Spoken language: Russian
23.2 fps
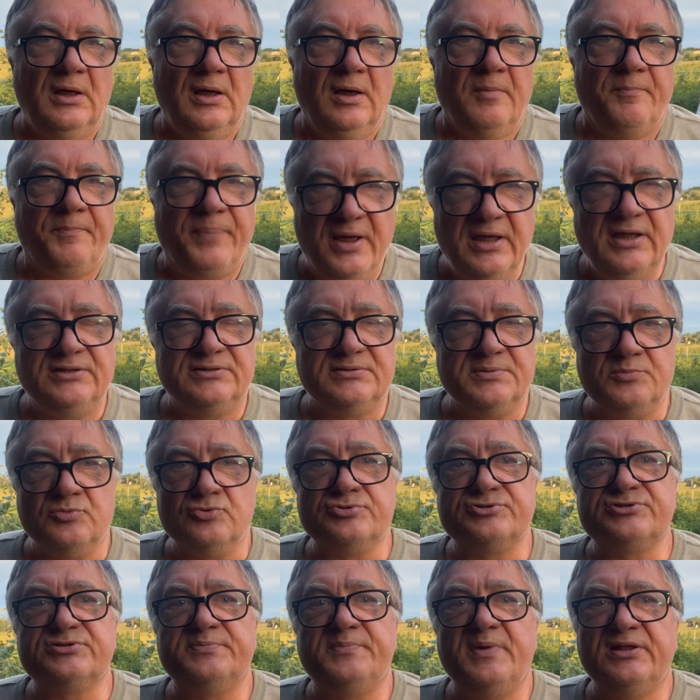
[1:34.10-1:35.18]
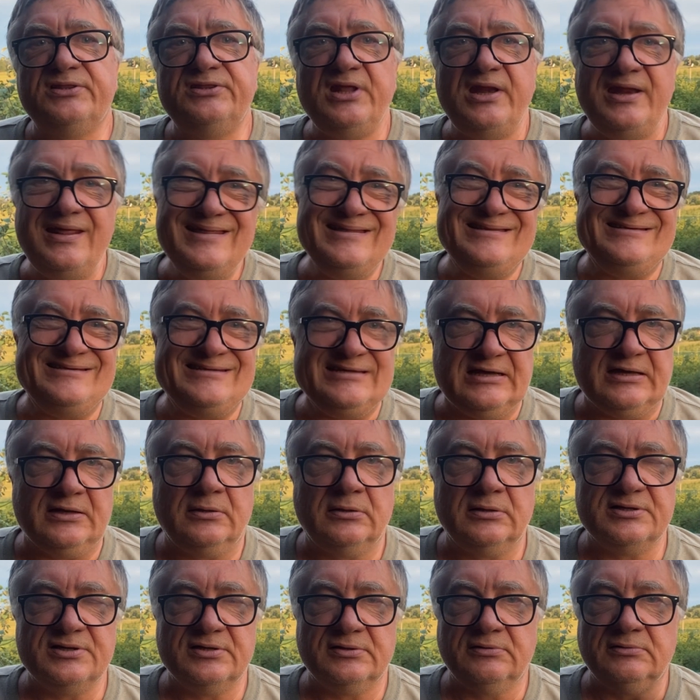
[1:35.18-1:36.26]
Поэтому смотрите
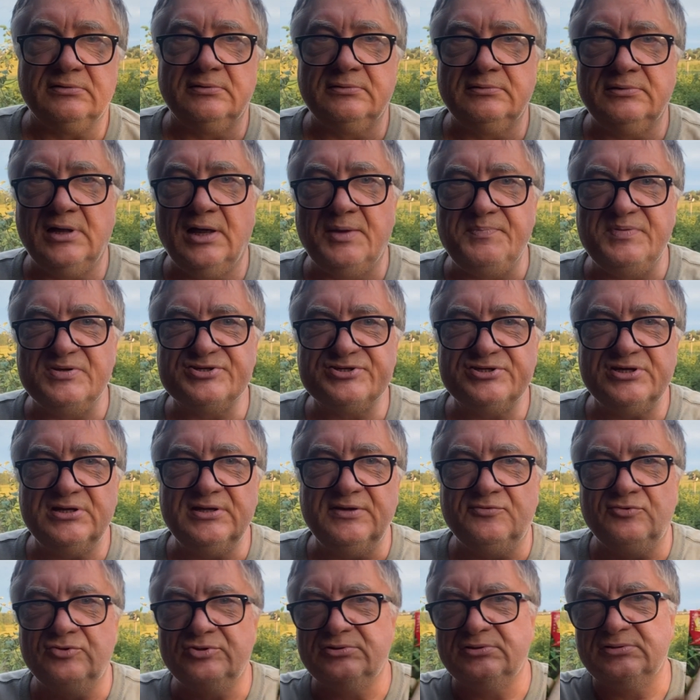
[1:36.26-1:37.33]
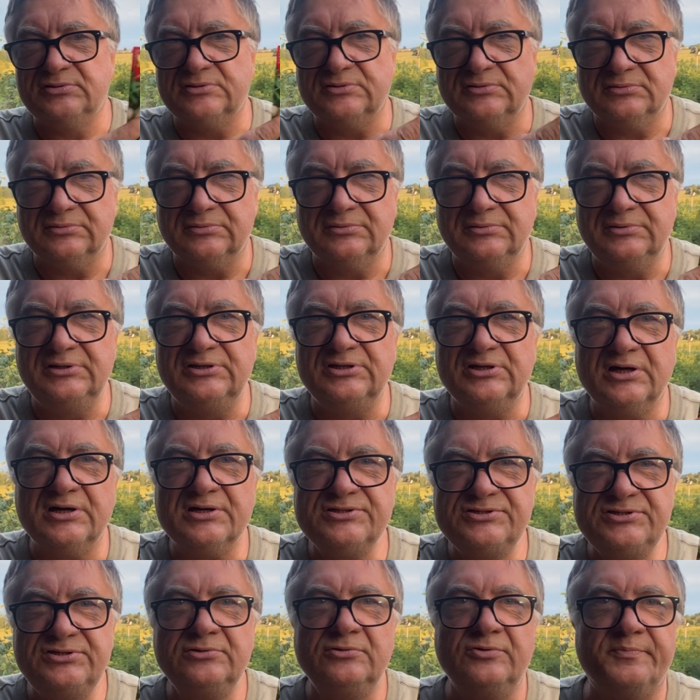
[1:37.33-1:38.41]
на описание, вот э, не на
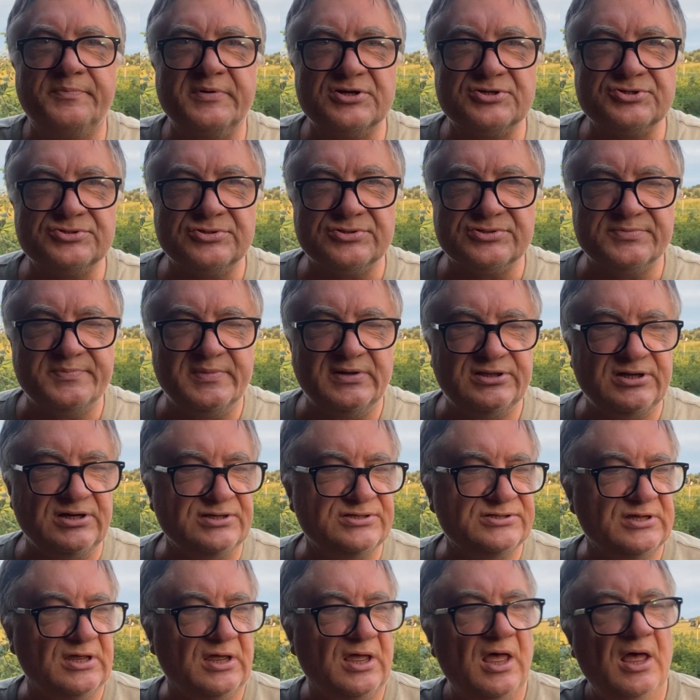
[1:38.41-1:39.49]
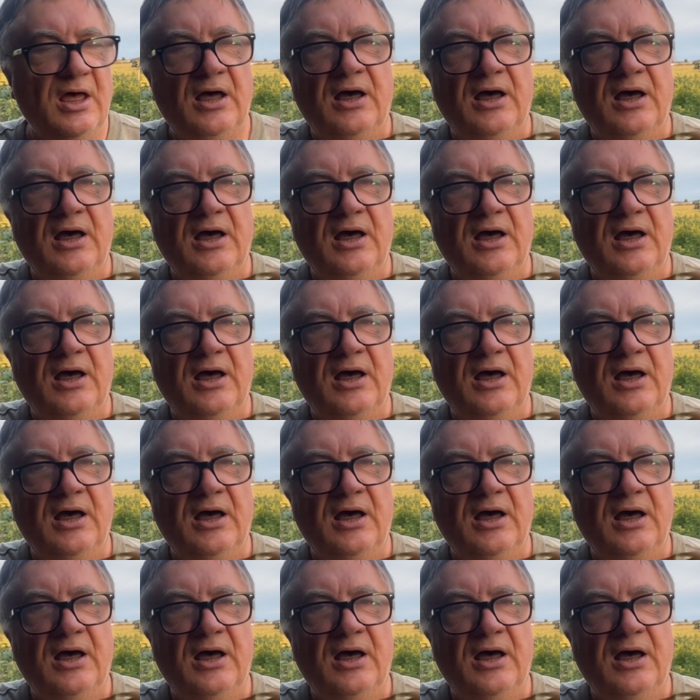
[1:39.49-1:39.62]
картинку прежде всего смотрите,